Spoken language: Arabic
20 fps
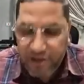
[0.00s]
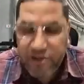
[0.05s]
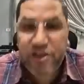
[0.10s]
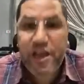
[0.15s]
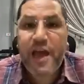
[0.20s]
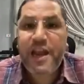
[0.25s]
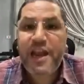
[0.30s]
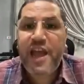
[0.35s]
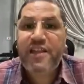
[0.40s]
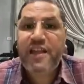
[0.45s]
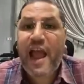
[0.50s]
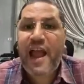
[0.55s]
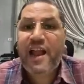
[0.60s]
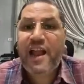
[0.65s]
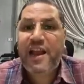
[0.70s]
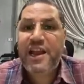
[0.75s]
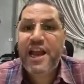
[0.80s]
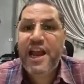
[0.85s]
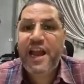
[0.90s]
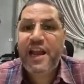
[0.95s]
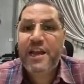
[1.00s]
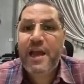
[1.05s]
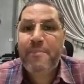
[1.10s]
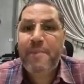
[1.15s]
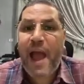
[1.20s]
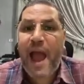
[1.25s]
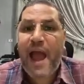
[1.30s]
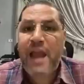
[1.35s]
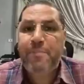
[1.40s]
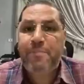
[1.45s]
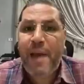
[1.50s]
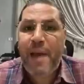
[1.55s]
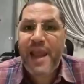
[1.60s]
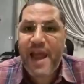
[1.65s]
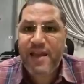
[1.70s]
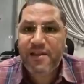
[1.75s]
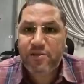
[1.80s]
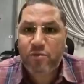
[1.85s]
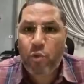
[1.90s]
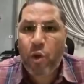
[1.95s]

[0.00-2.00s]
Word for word: يا آه، ريت عشان احنا مع البلد